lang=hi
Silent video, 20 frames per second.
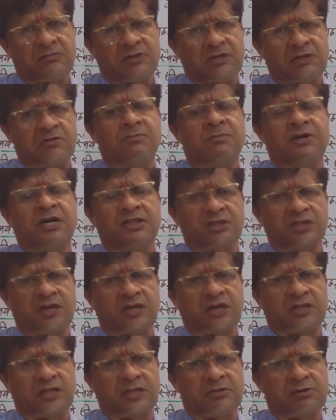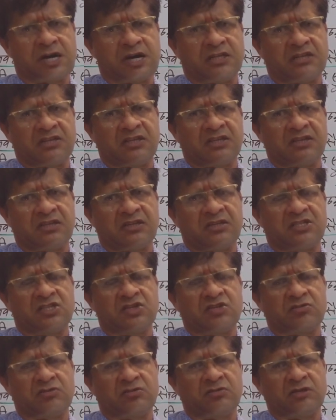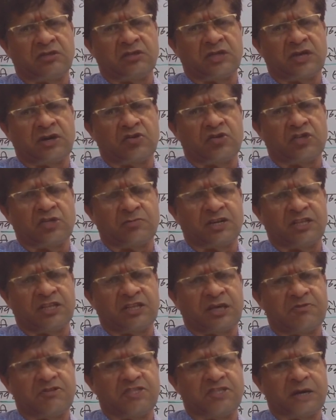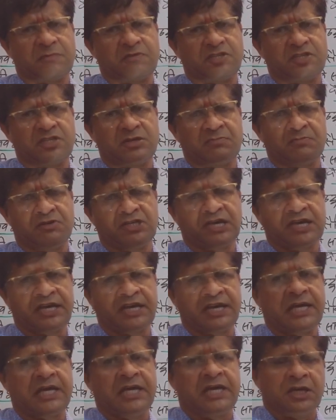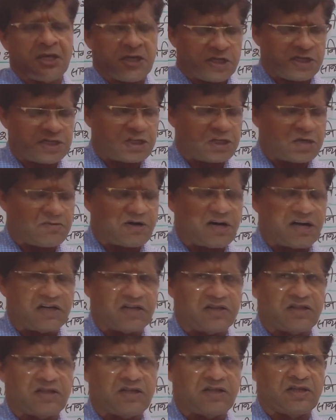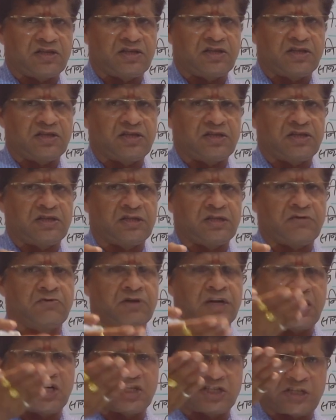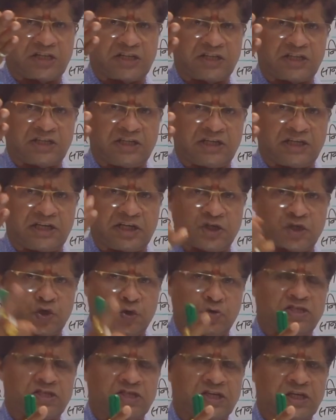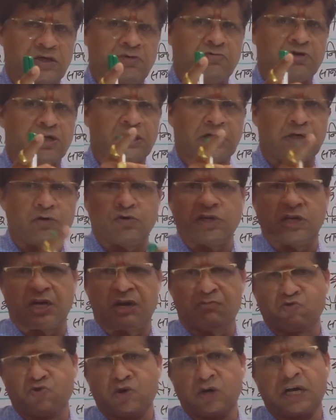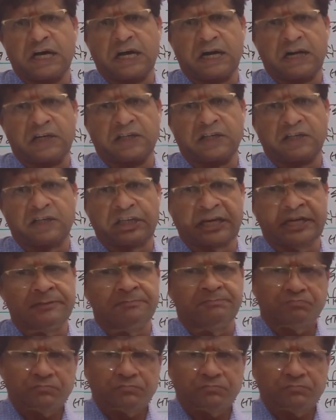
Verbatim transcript: मतलब समान समानता अर्थात भारत के अंतर्गत स्वतंत्रता और समानता में सामंजस्य बिठाया गया इसलिए भारत धीरे धीरे धीरे धीरे विकास करता जा रहा है सोवियत संघ के विघटन होने का मूल कारण यही है